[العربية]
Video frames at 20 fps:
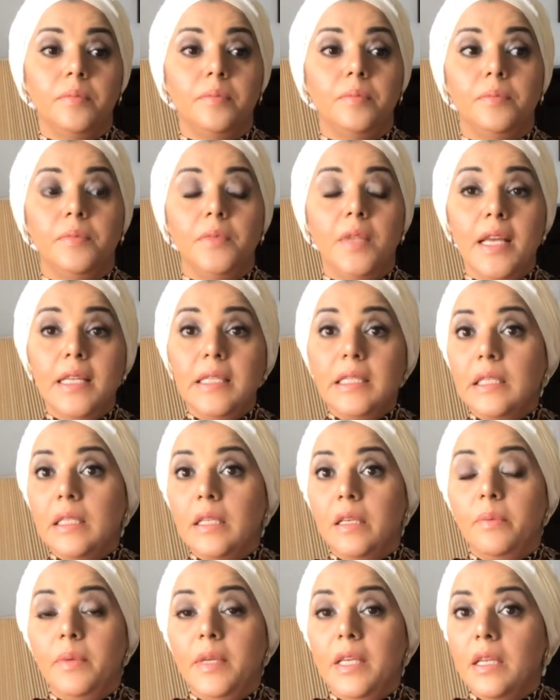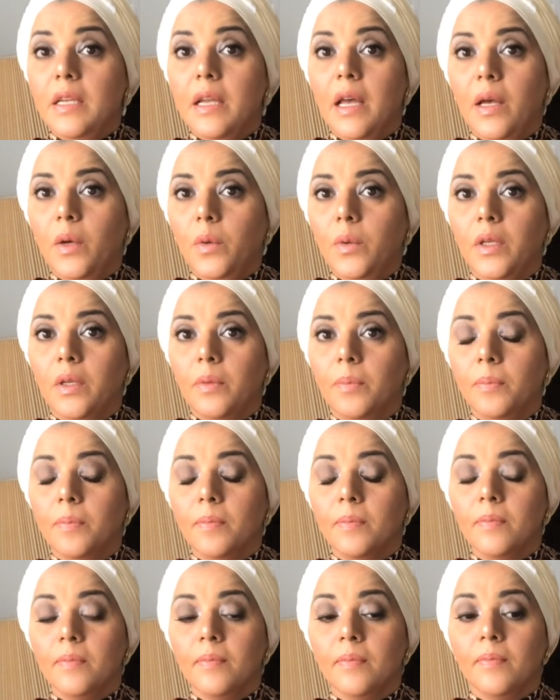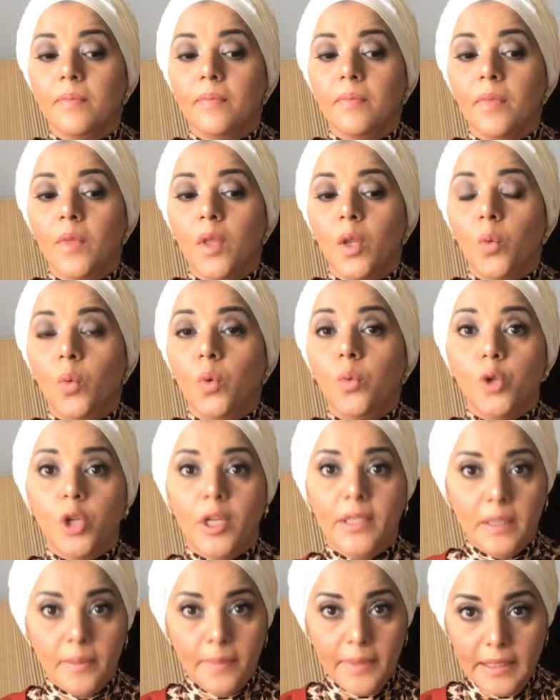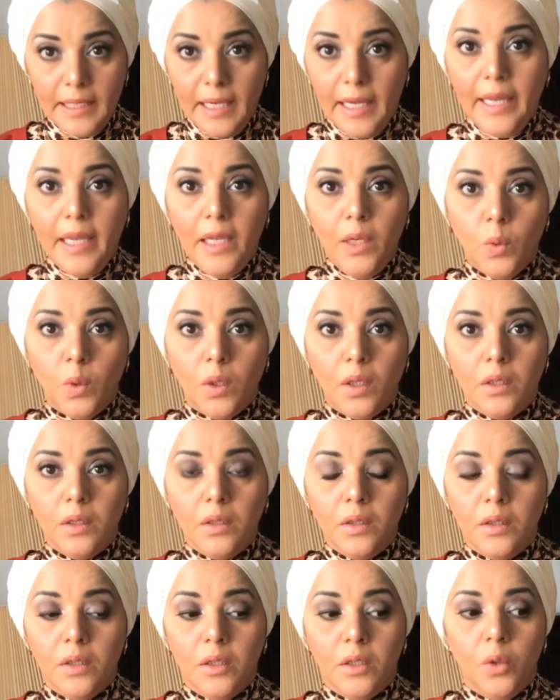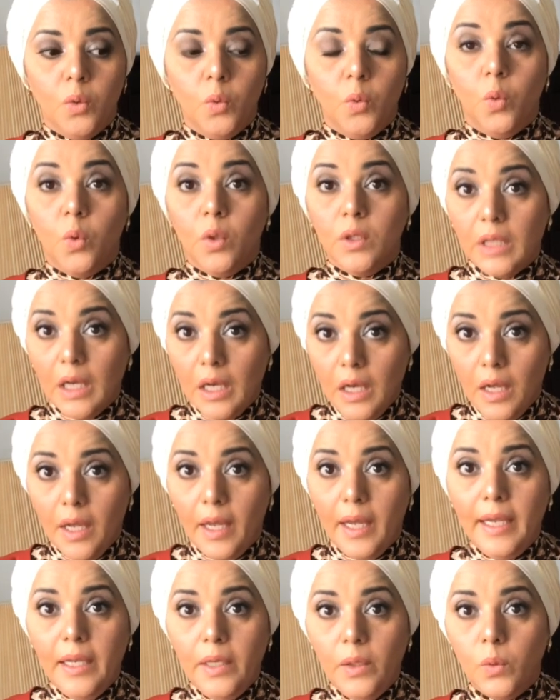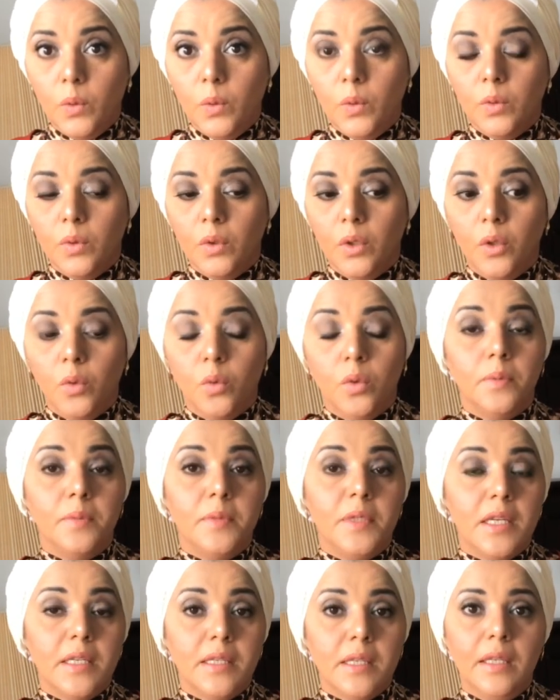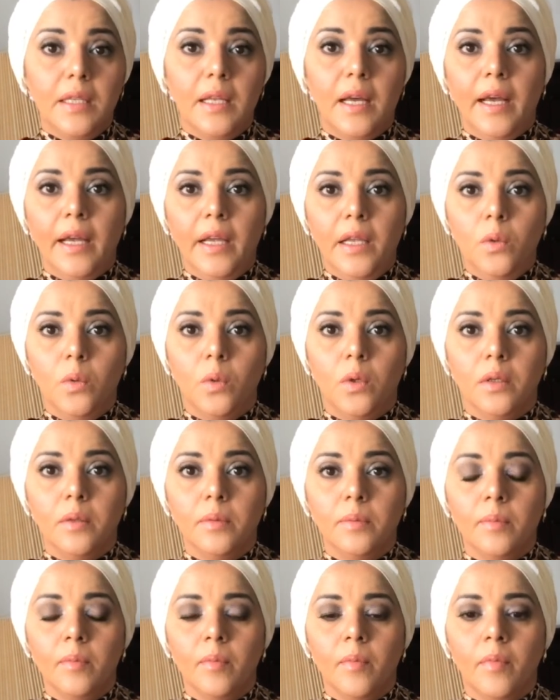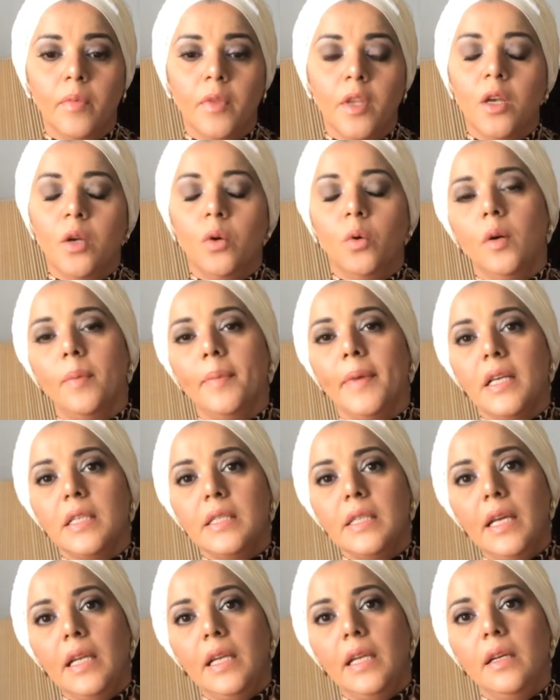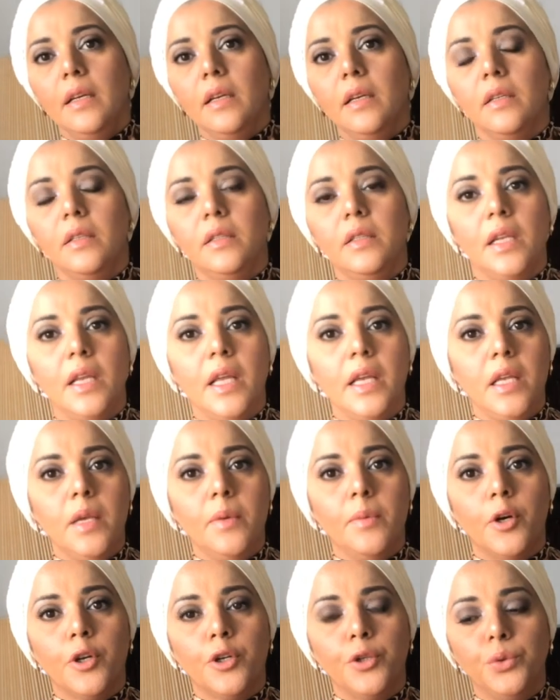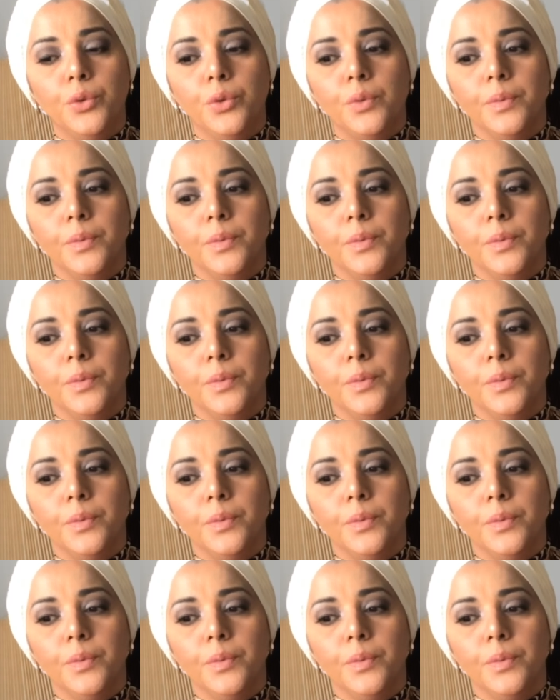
ناس كبيرة قوي ومرتباتها حلوة ووضعها حلو وامتيازاتها حلوة ومع ذلك تلاقيه برضه